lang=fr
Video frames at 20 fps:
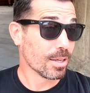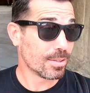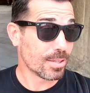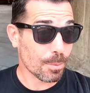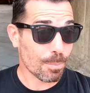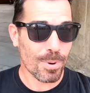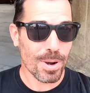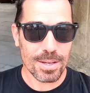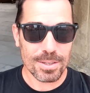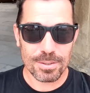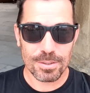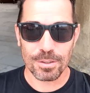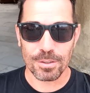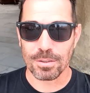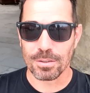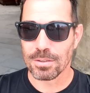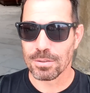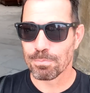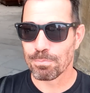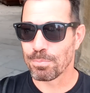Et cette place, euh,
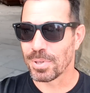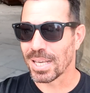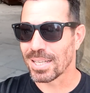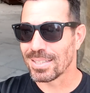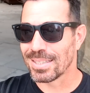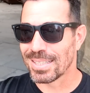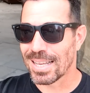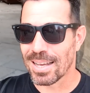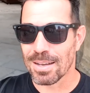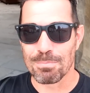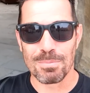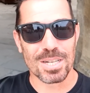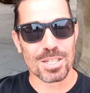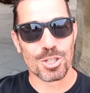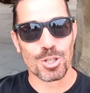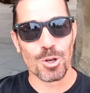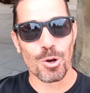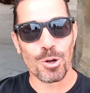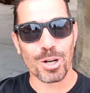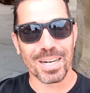Piazza
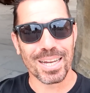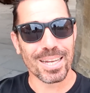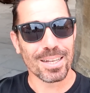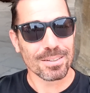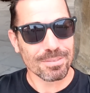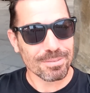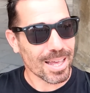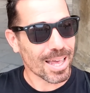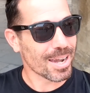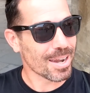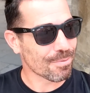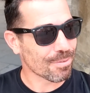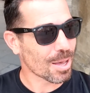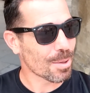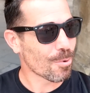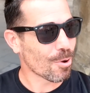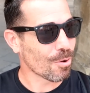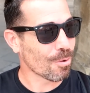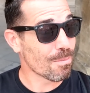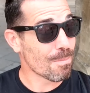Maggiore, elle est
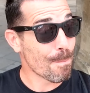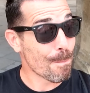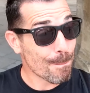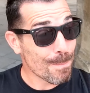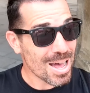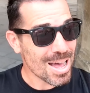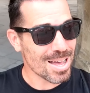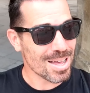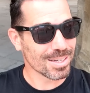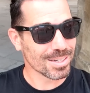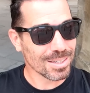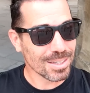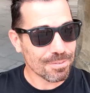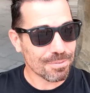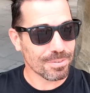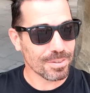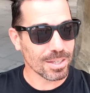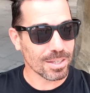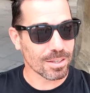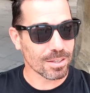vraiment
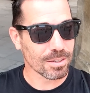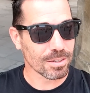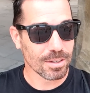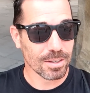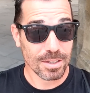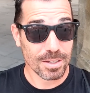magnifique.